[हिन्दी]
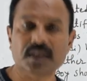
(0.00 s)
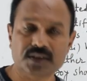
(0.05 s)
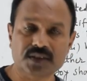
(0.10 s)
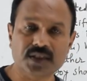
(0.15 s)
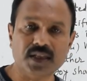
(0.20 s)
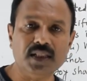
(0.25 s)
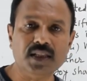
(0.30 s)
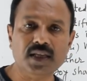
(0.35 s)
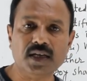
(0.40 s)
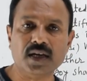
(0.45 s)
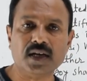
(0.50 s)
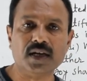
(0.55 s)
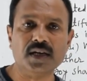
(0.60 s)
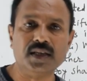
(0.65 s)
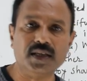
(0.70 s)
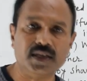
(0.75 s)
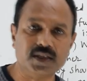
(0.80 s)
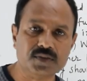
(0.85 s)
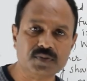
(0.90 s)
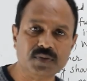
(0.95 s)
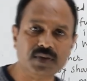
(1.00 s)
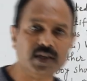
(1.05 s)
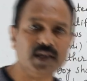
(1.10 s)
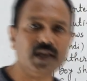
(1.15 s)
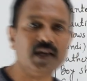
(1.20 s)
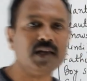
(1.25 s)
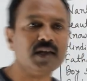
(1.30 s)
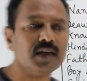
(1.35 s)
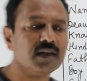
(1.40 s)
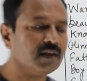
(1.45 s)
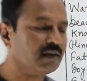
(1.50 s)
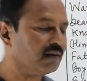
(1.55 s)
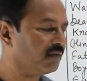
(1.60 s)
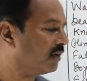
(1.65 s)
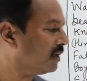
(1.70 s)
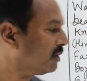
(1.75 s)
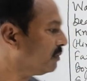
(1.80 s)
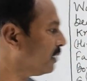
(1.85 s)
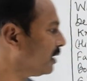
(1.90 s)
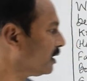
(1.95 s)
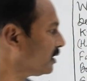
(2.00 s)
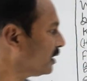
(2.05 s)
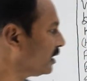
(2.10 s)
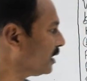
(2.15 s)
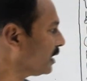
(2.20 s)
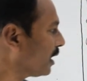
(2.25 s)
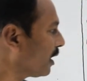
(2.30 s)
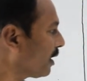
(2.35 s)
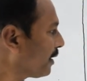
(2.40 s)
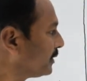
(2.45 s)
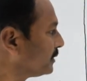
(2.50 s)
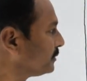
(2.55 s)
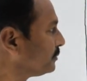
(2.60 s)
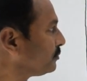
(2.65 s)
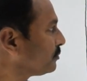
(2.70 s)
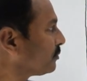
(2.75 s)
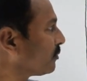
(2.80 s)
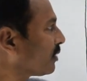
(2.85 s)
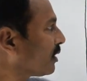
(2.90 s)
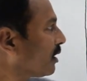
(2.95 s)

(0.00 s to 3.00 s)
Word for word: जल्दी करनी है इसमें डिले वाली बात नहीं है